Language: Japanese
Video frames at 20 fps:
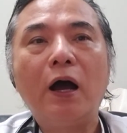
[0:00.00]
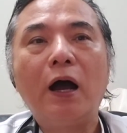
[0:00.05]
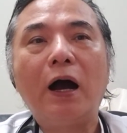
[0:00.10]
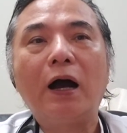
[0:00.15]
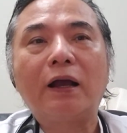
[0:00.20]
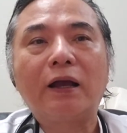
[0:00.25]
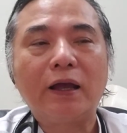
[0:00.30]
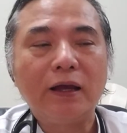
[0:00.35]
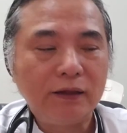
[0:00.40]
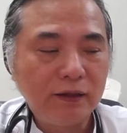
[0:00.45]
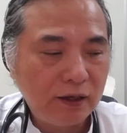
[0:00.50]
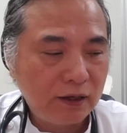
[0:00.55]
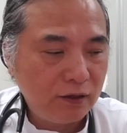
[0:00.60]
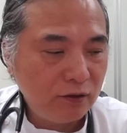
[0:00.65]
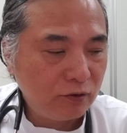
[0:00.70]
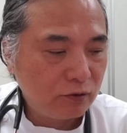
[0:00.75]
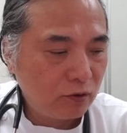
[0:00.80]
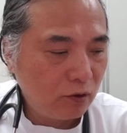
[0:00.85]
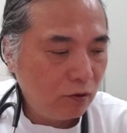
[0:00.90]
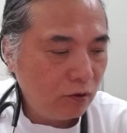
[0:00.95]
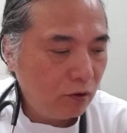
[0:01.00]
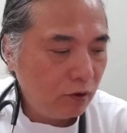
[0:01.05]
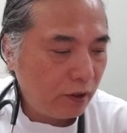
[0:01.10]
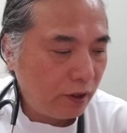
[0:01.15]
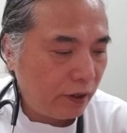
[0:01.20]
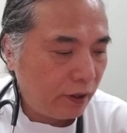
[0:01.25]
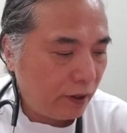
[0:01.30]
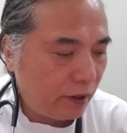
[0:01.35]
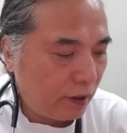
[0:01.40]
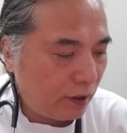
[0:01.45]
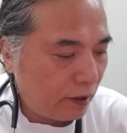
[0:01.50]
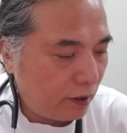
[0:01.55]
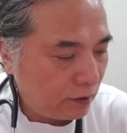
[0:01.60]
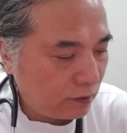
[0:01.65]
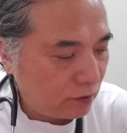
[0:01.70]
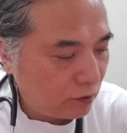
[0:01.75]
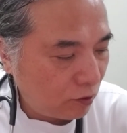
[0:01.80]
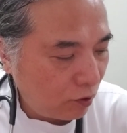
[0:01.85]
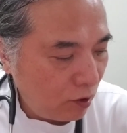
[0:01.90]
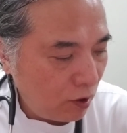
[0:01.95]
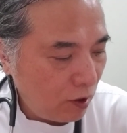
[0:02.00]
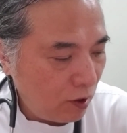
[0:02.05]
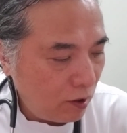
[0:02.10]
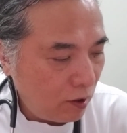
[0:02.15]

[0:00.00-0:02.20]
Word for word: 発見できると。えー、っと